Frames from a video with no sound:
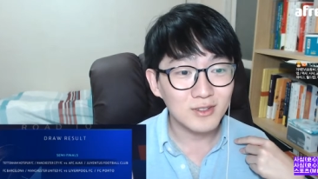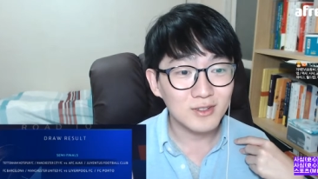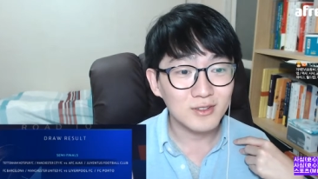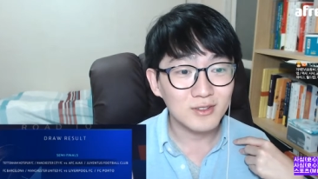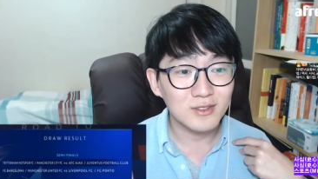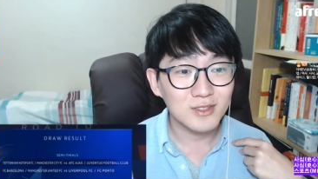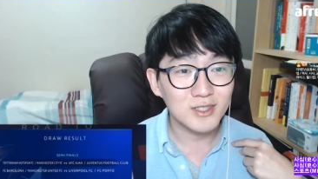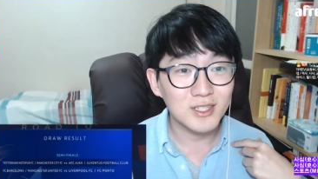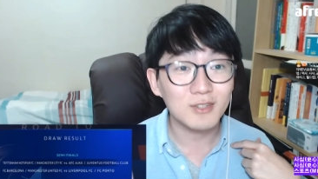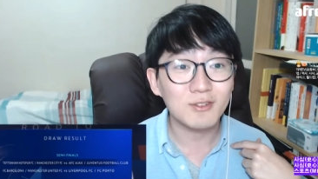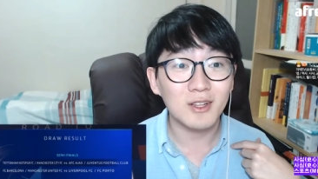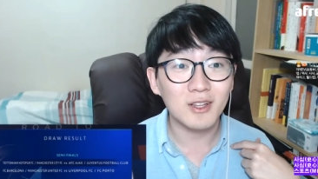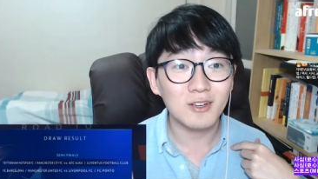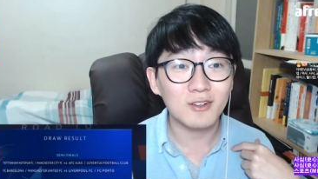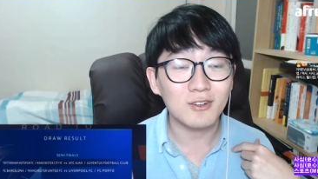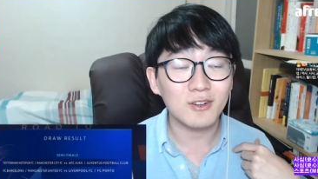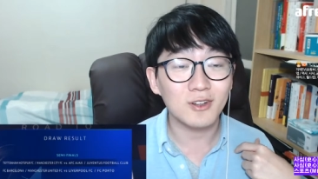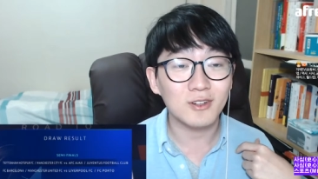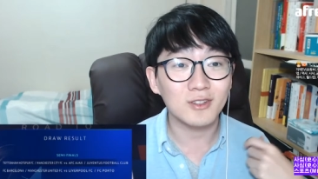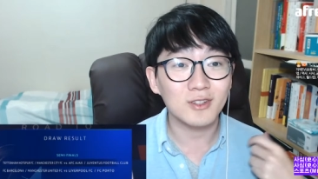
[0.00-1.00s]
직관할
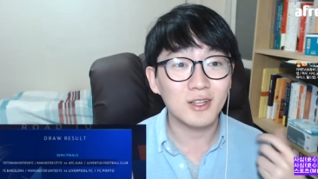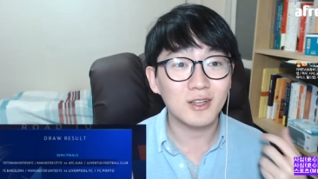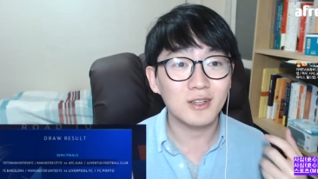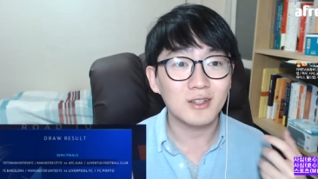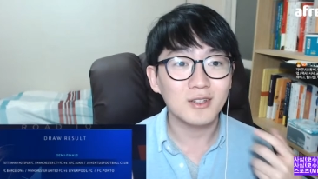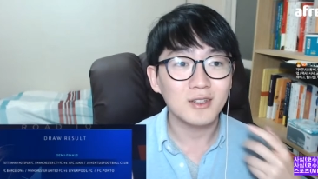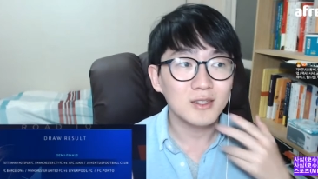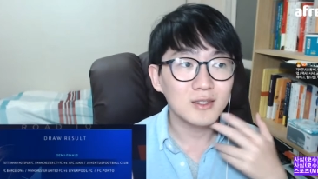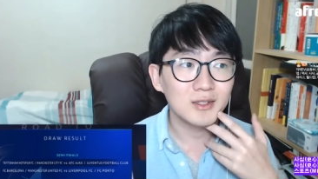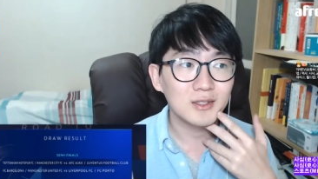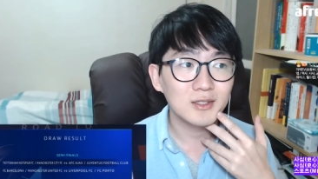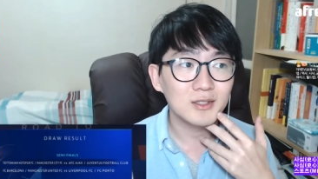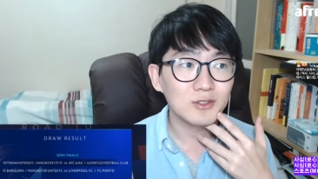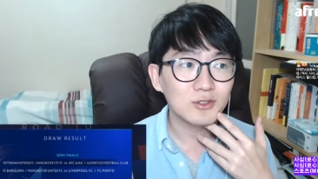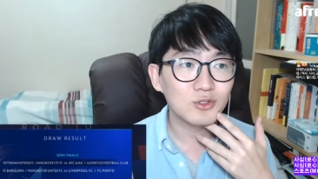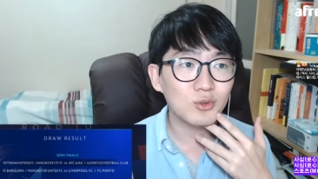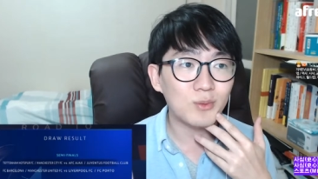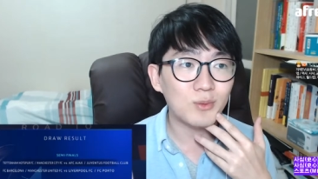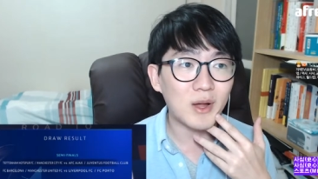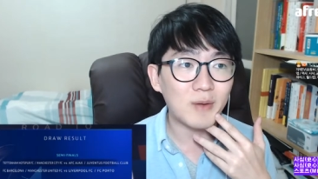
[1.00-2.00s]
거예요. 근데
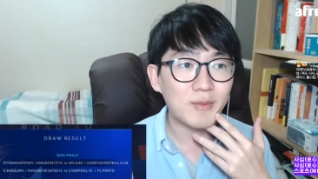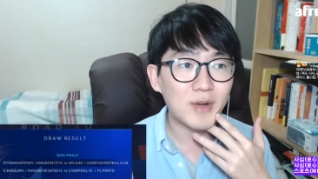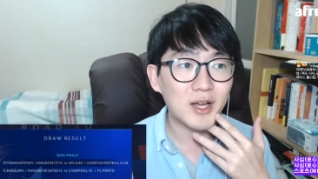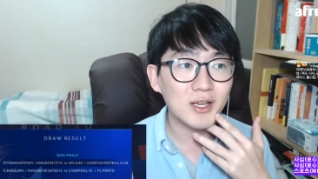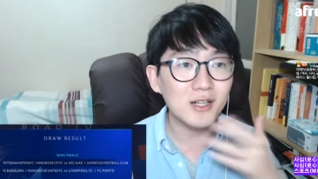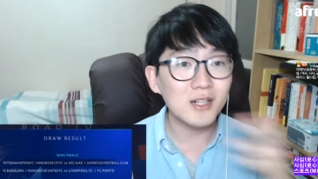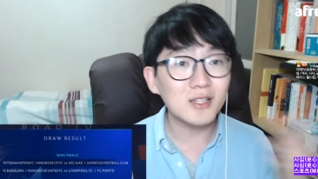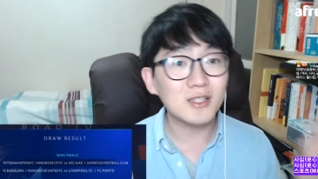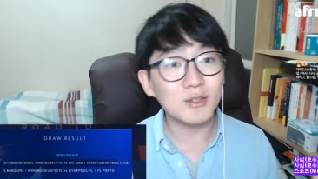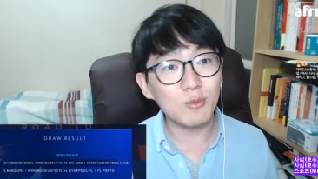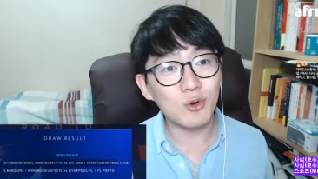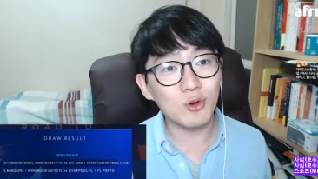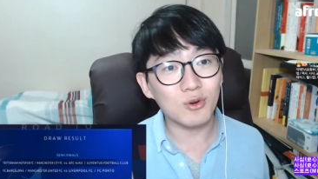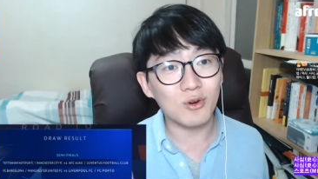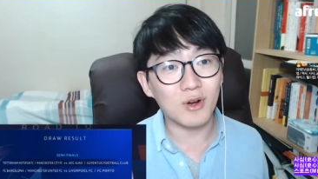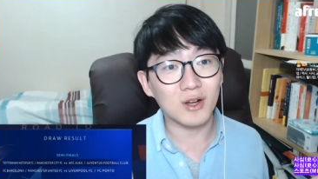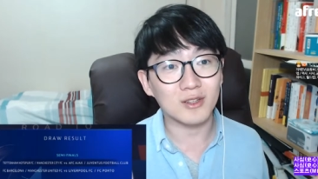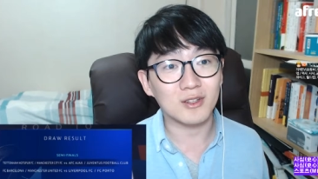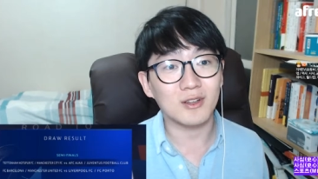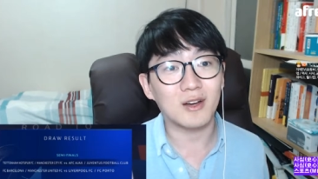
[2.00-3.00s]
좀 아마 일찍 모일 것
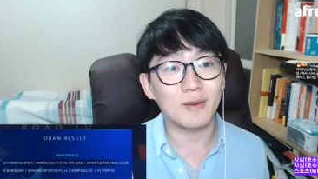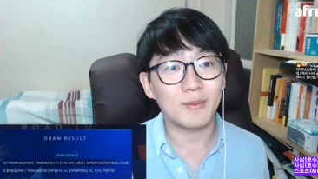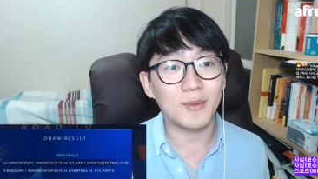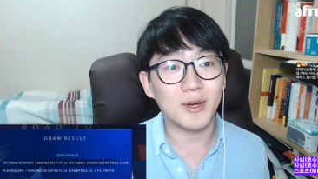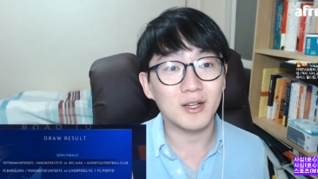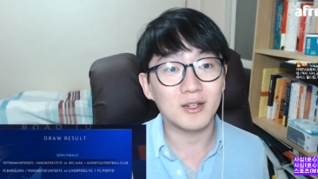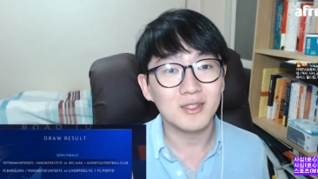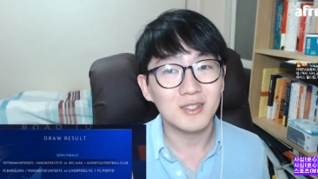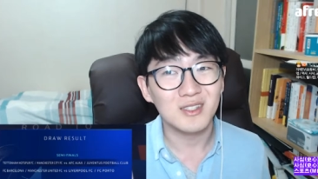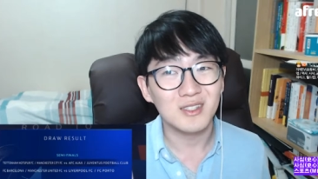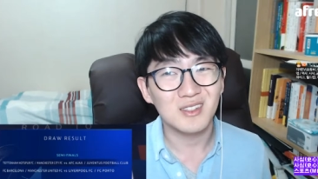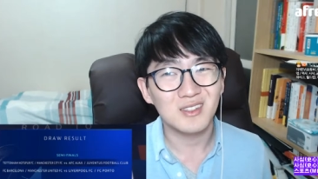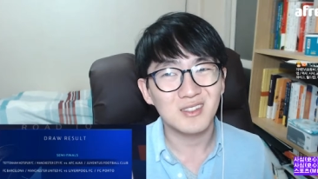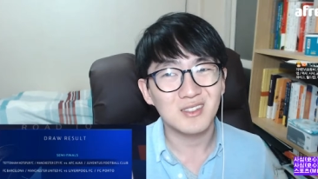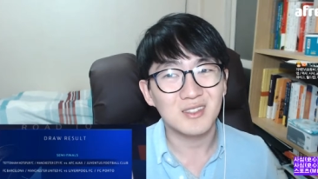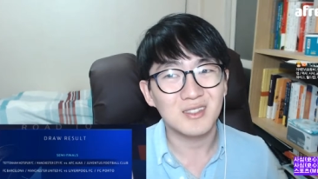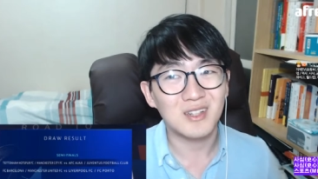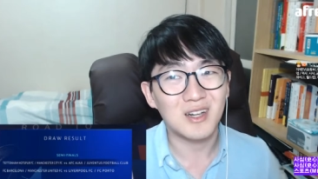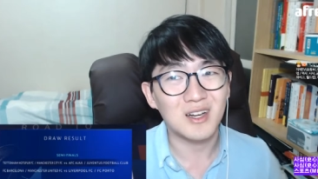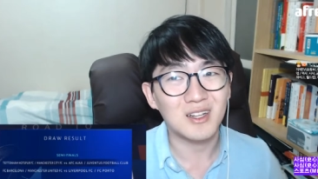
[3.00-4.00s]
같아요. 아마
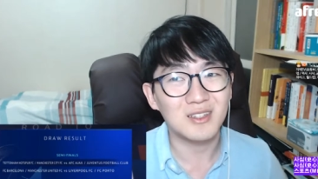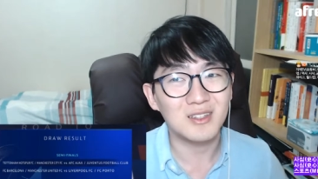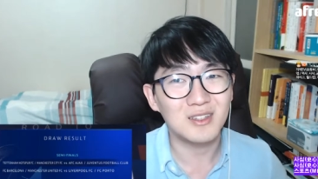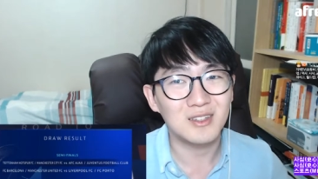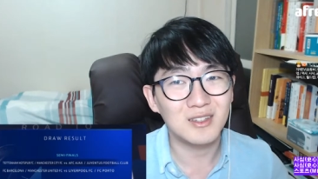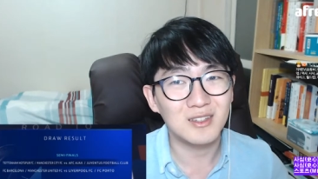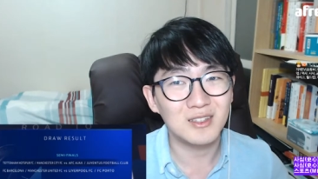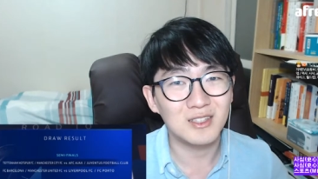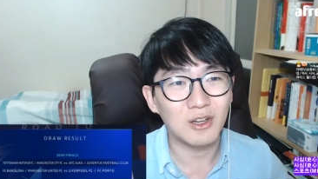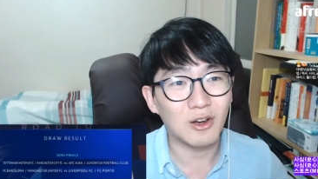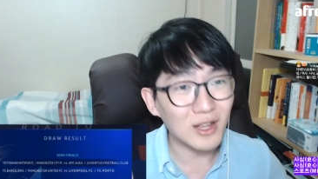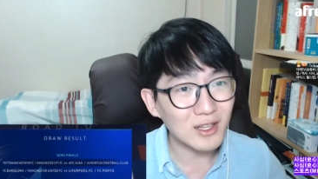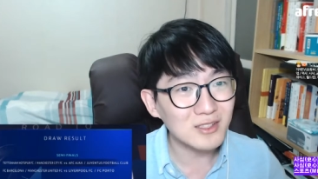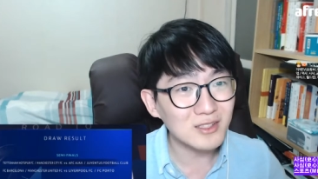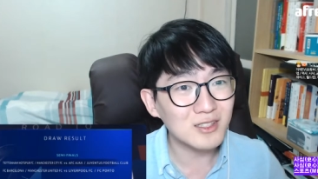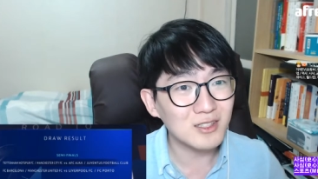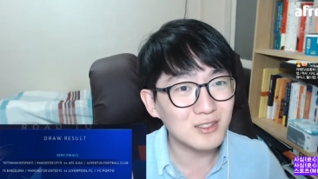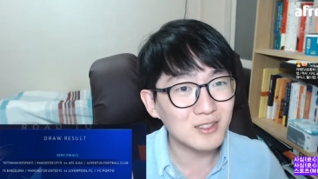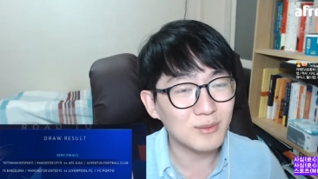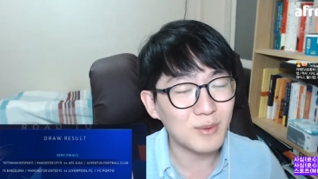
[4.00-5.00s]
한
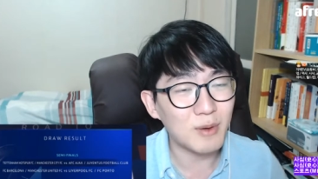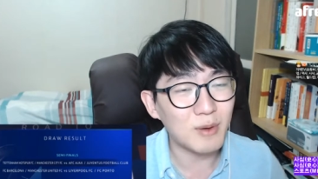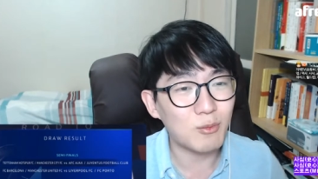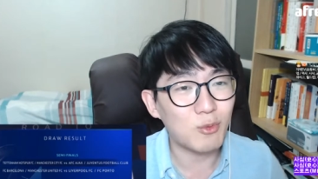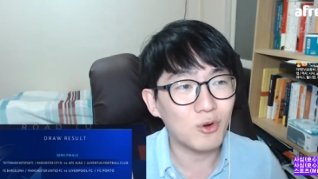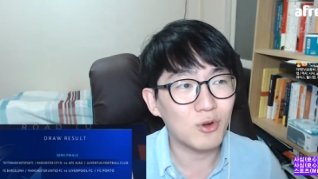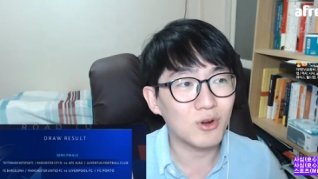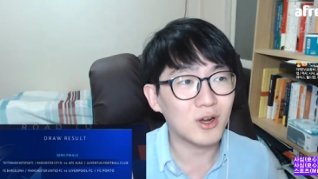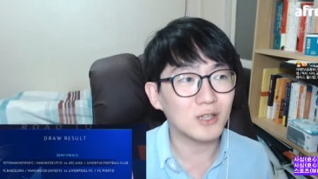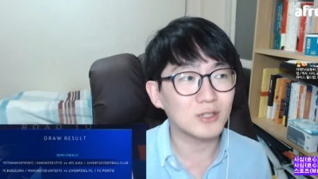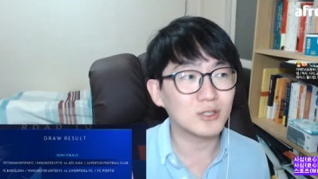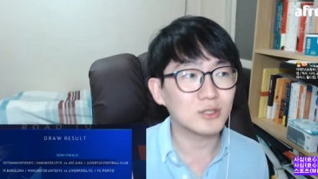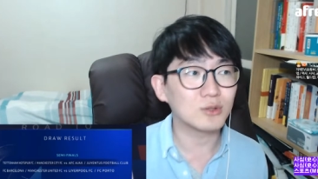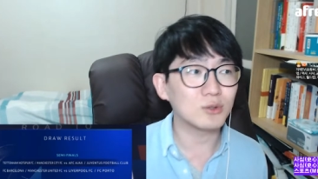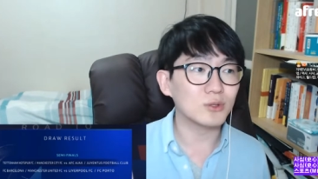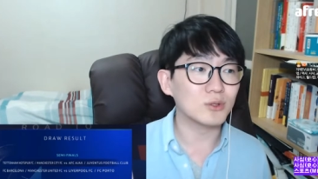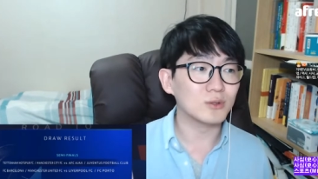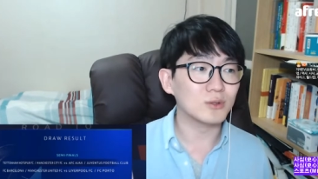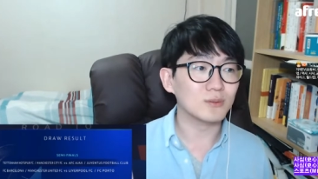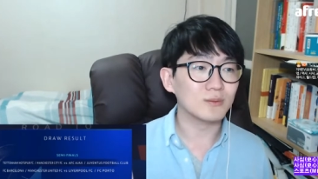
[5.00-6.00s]
11시쯤에
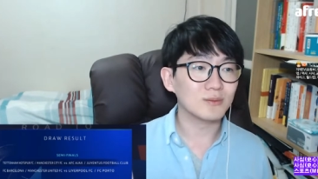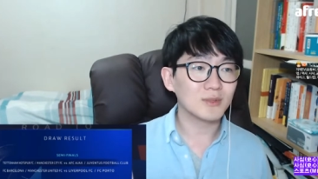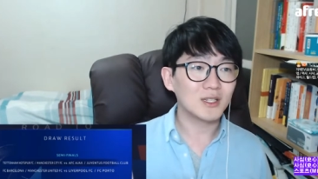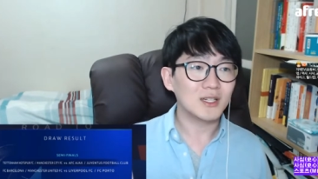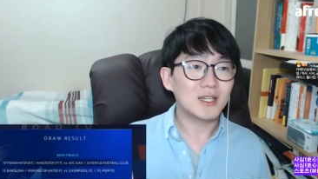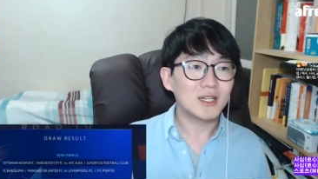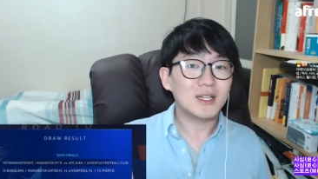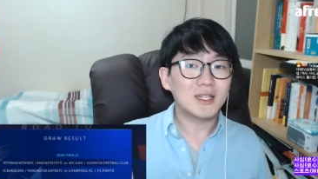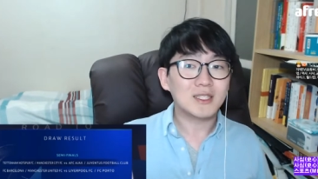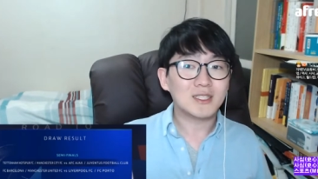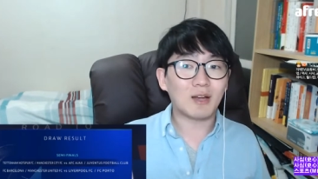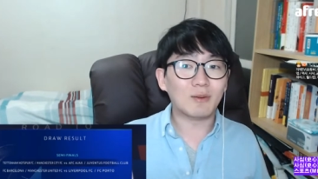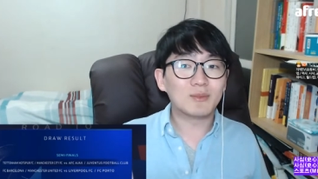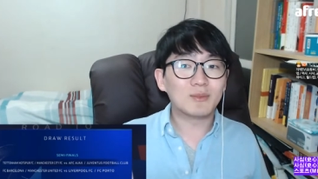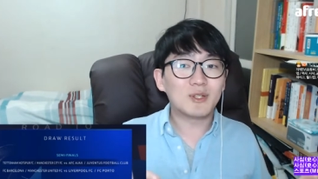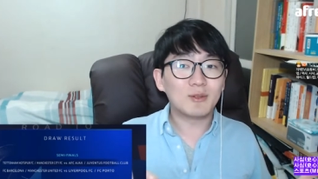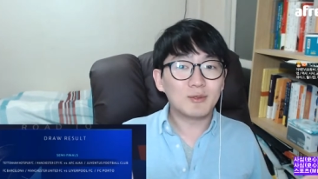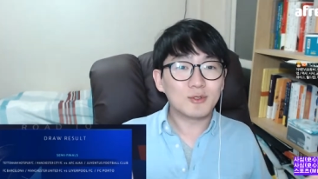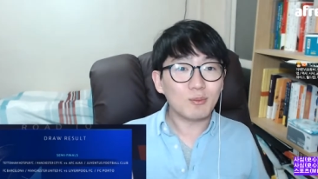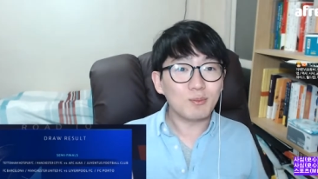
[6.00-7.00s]
모여가지고
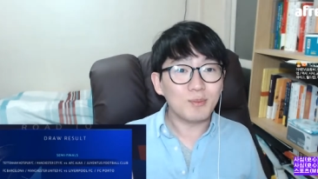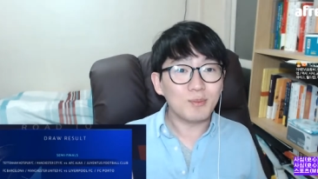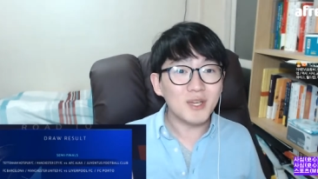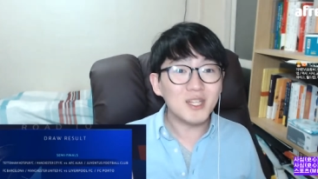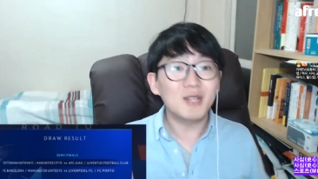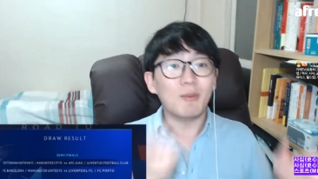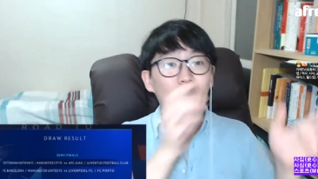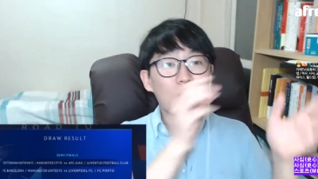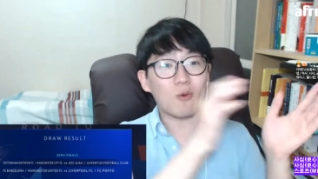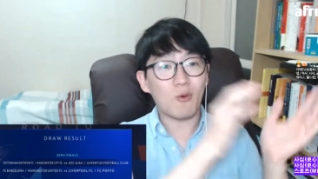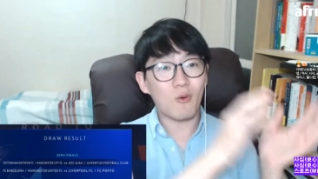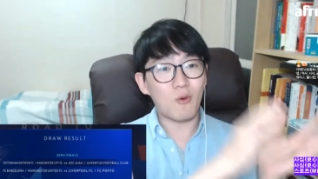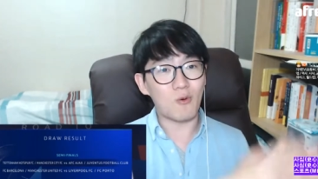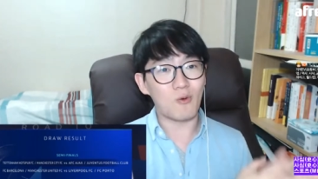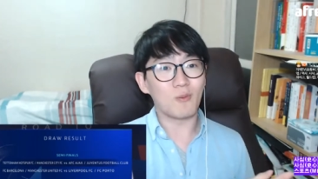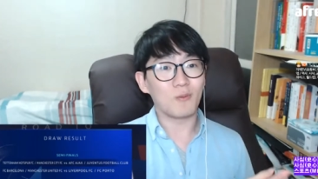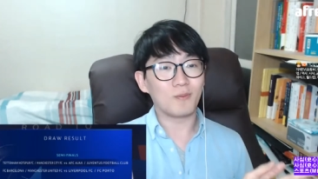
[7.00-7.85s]
점심을 좀 미리 먹고